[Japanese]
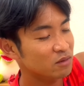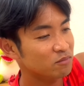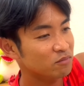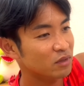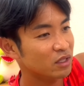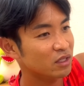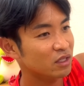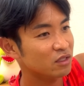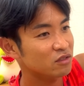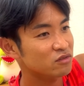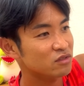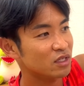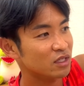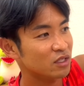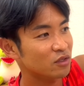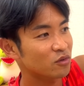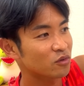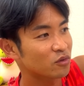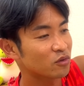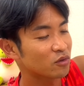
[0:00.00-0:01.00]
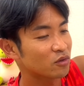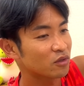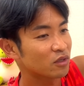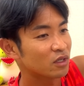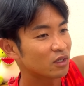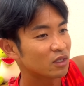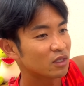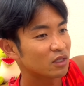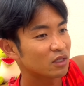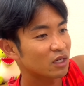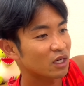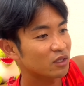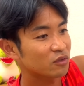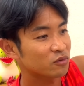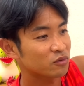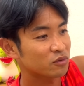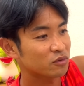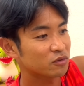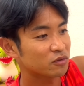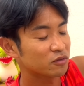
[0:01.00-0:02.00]
まあ、なんていうんですかね、こう、あ
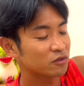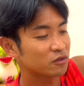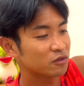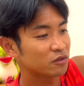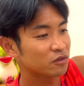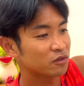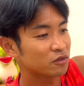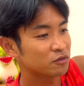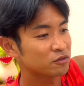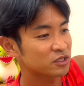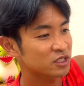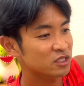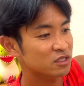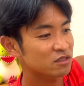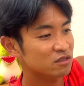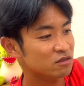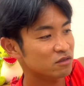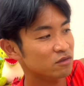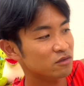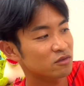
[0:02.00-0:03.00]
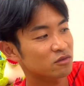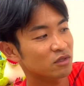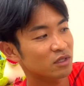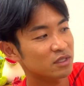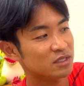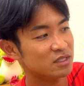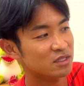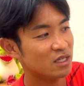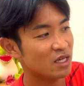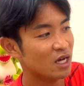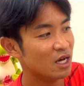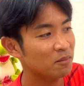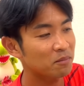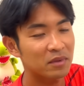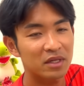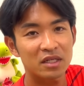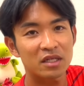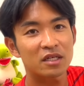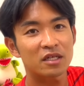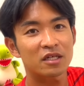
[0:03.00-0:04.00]
のー、不信するというのはですね、あん
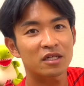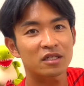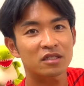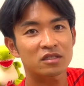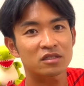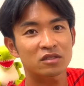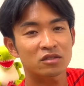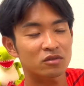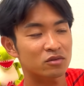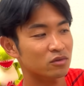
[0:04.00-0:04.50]
まり、